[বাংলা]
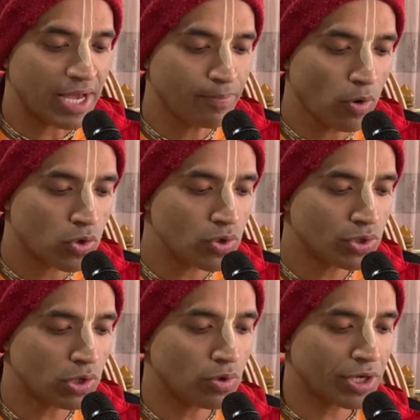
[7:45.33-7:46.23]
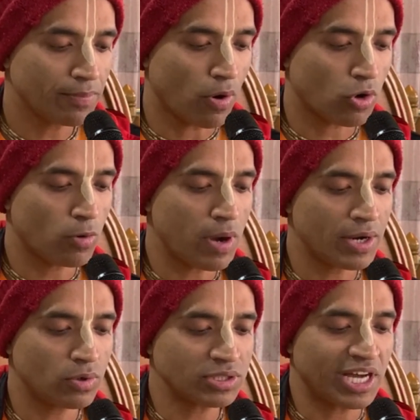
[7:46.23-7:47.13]
তাই বৈকুণ্ঠ রোগে
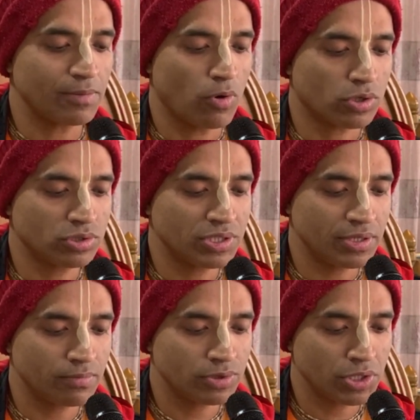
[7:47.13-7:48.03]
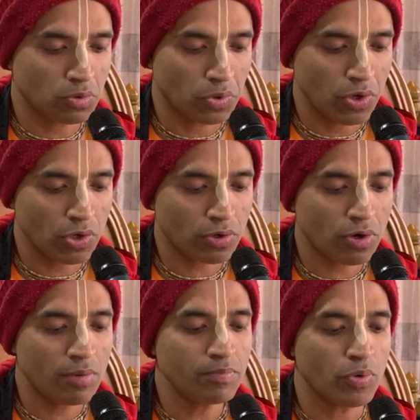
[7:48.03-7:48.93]
ভগবান ও তার ভক্তদের মধ্যে কোন রকম